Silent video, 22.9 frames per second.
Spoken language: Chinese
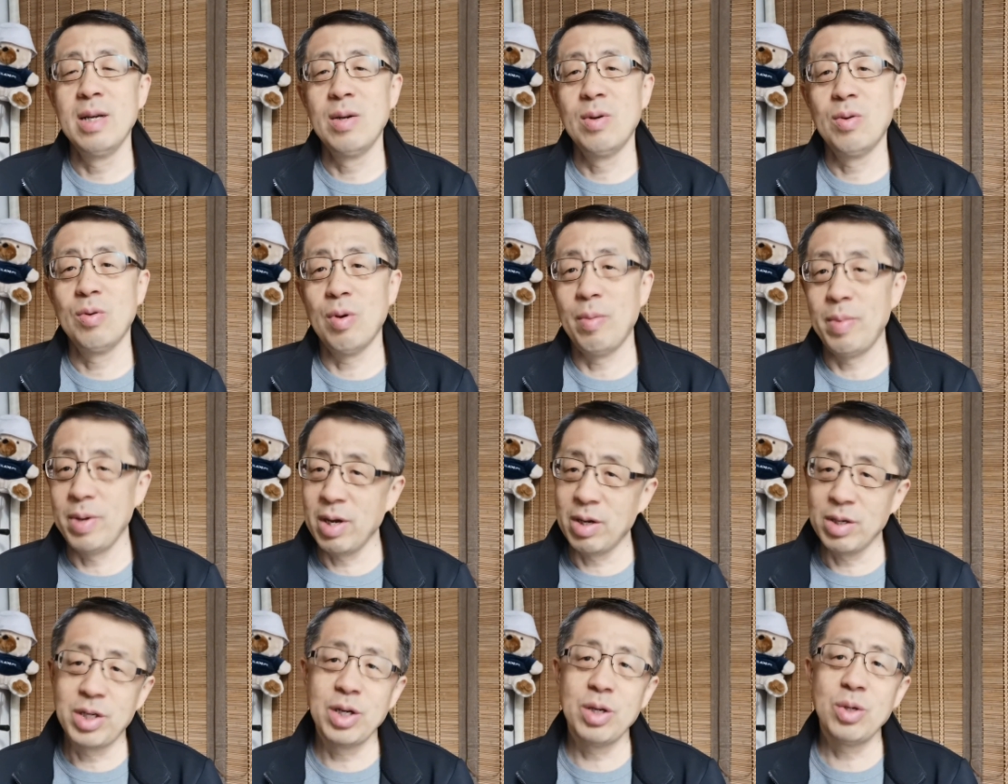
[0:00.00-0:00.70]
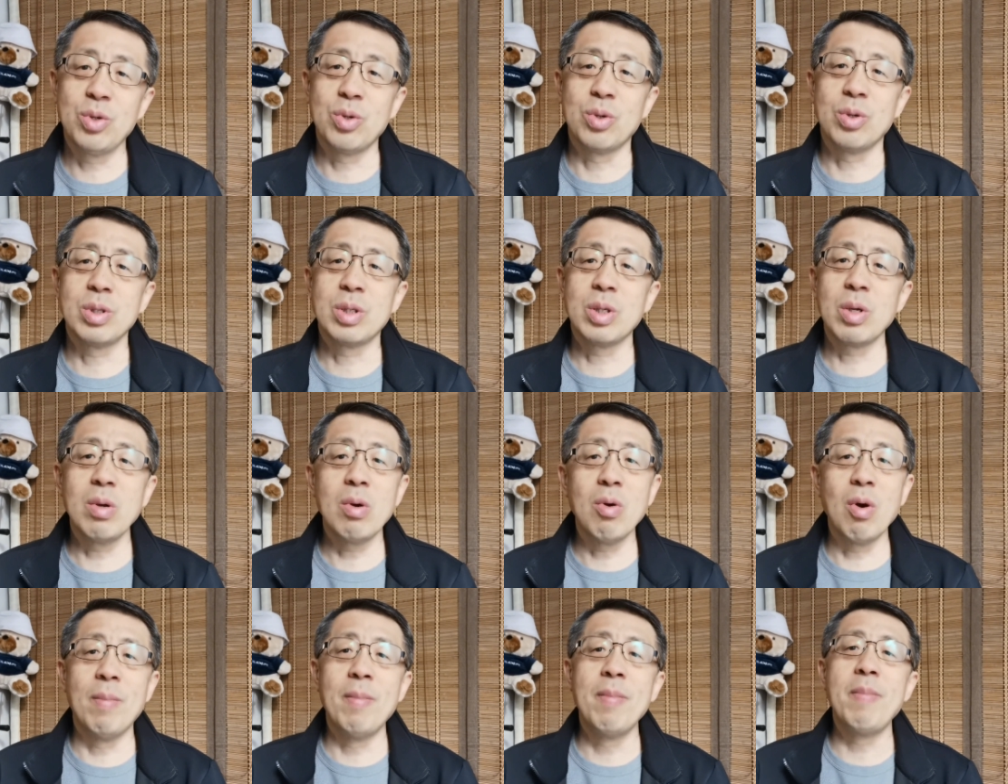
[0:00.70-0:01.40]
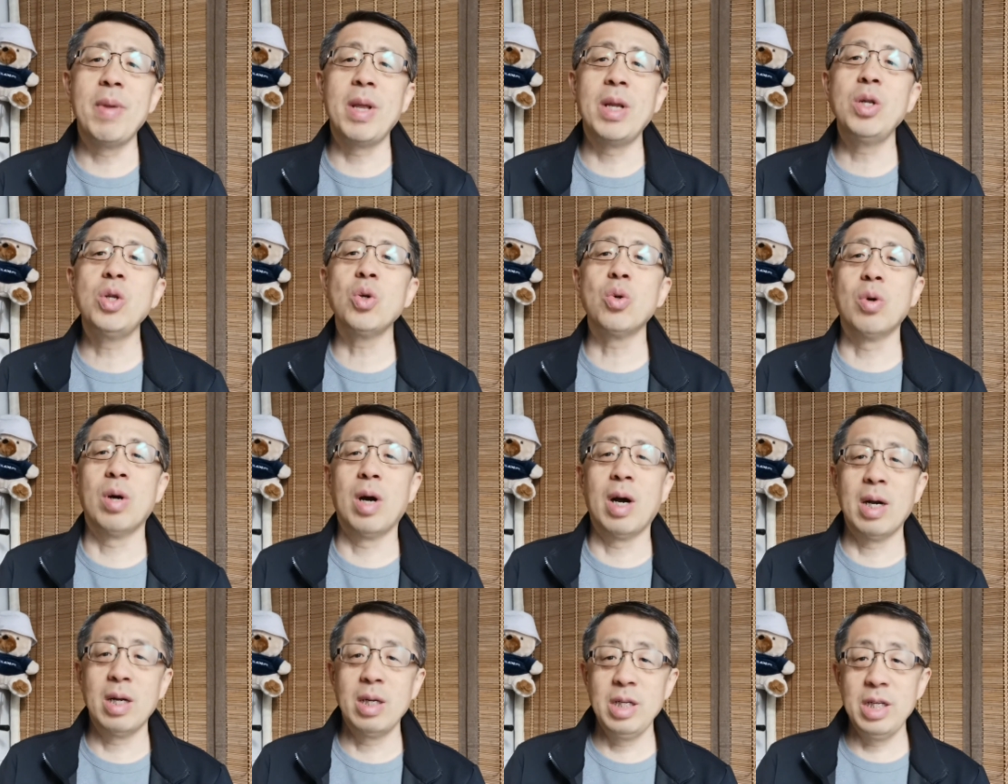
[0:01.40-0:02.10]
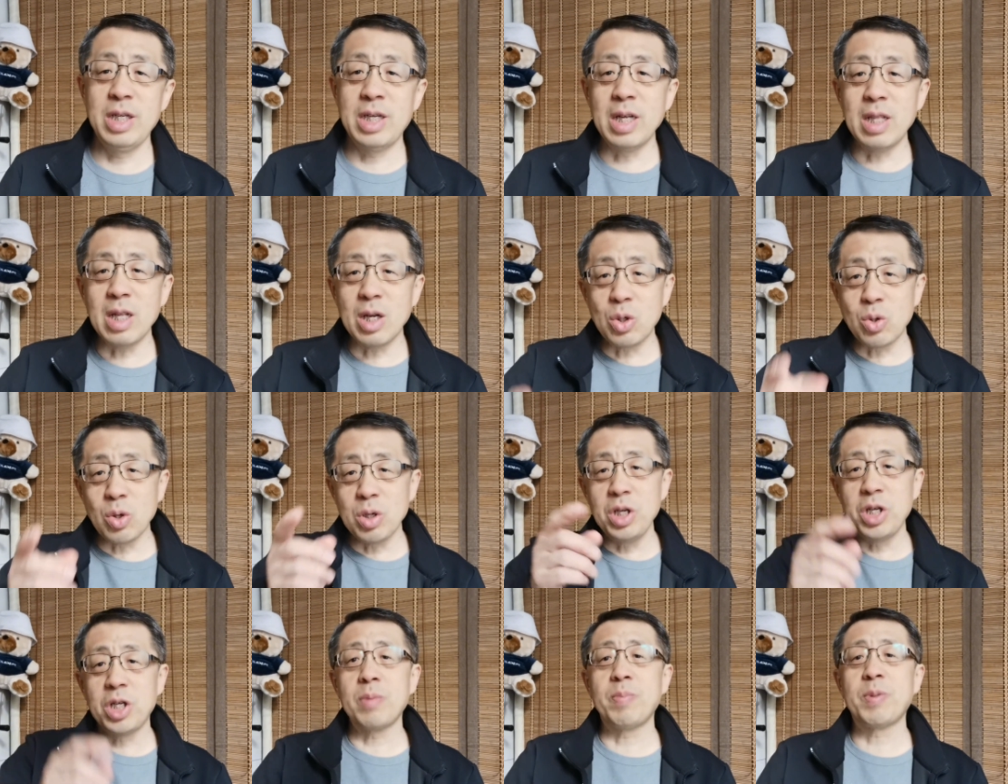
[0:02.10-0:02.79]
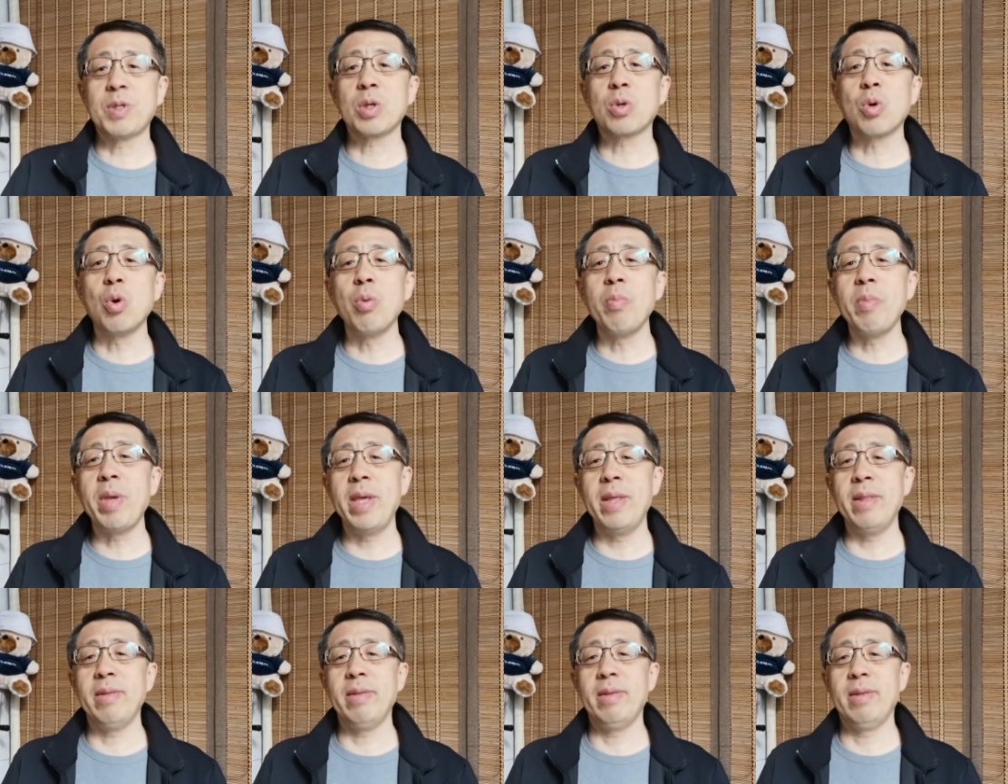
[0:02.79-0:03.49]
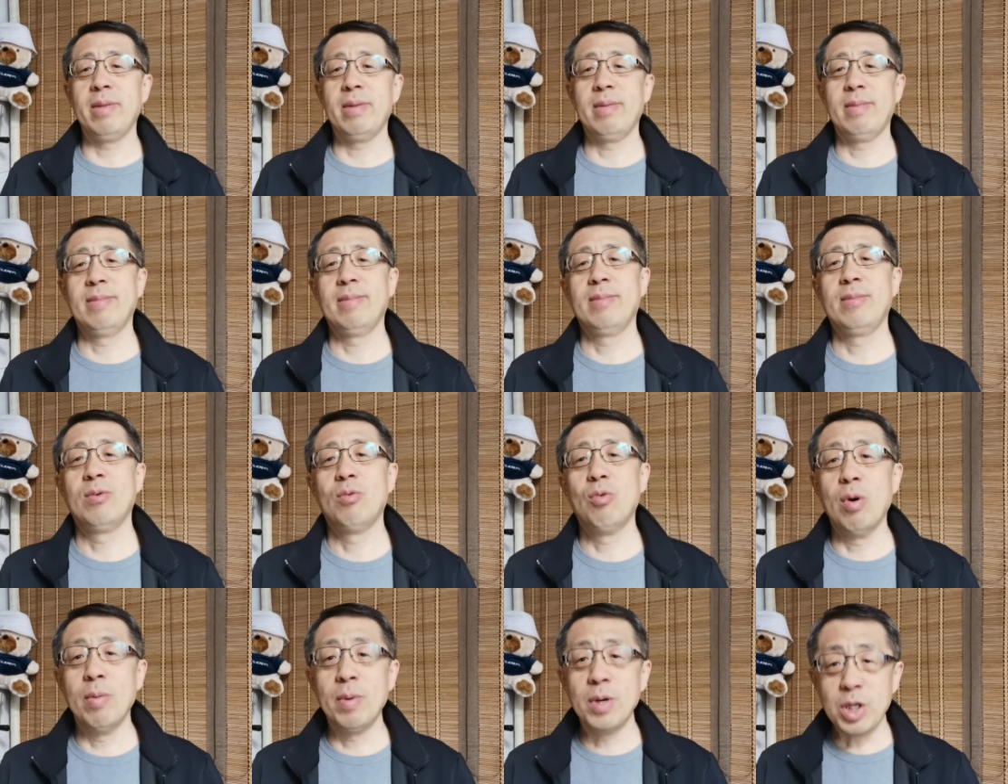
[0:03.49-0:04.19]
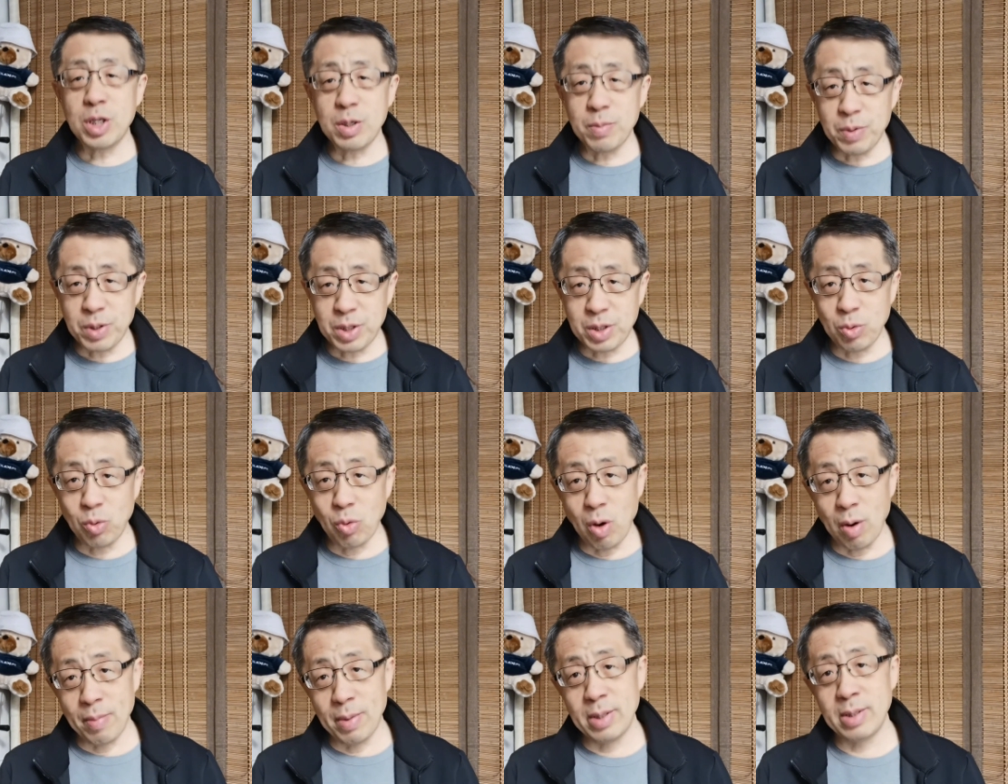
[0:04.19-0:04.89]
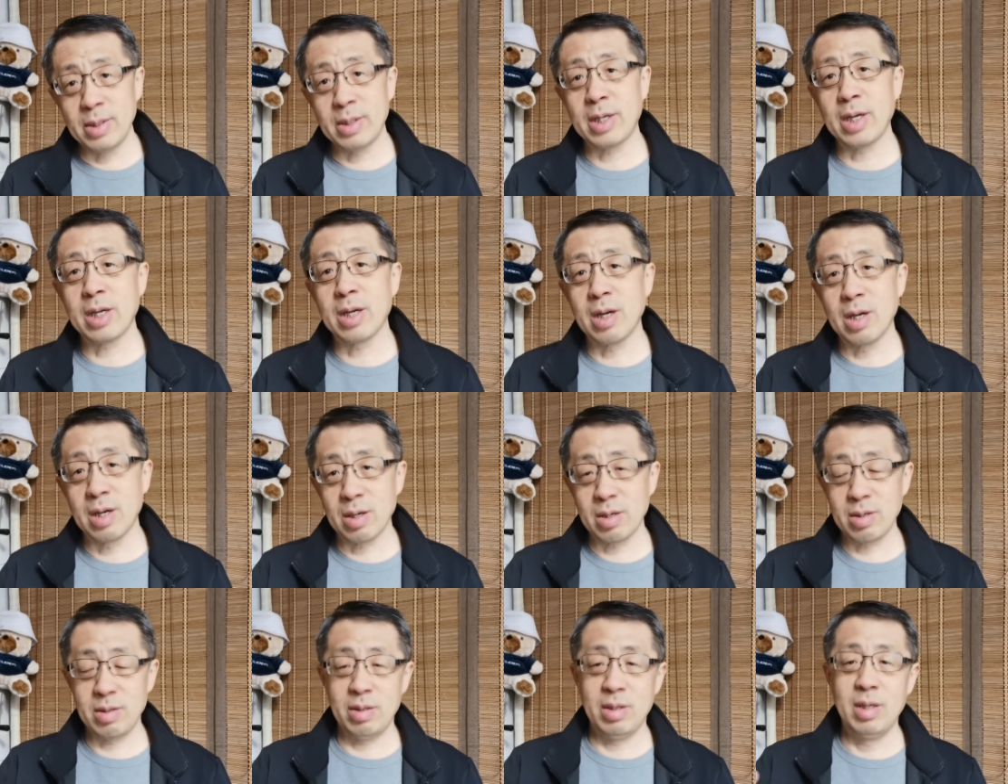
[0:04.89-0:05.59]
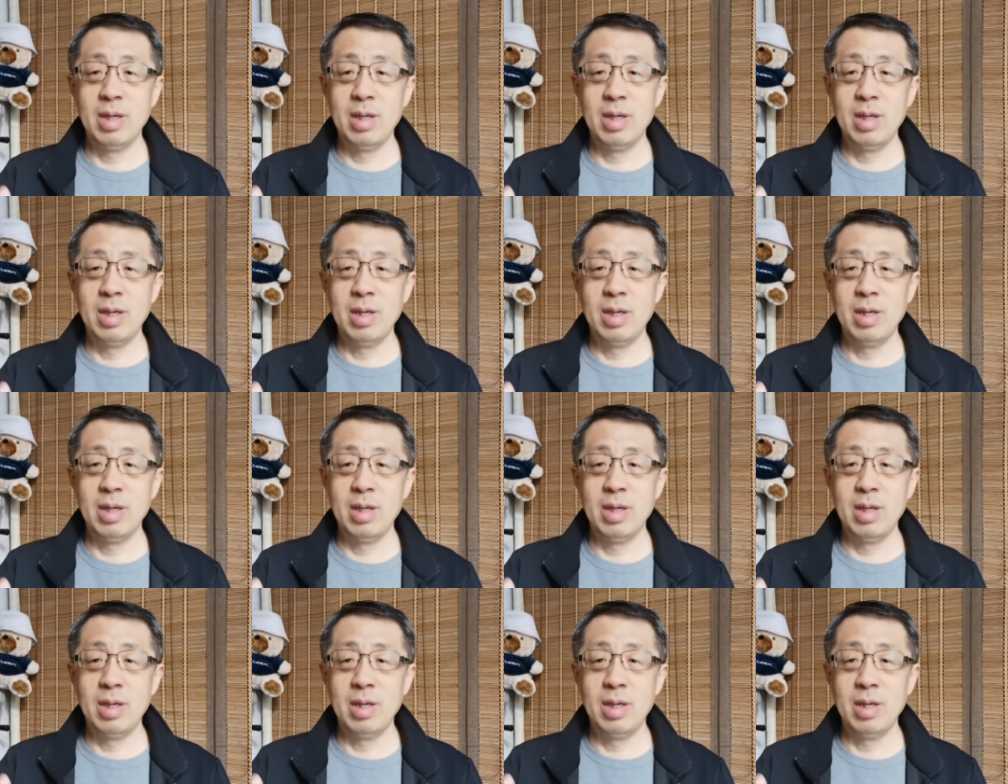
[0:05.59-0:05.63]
我们要清楚，作为我们民众啊，你现在说你是不是公民？我们是不是我们这个？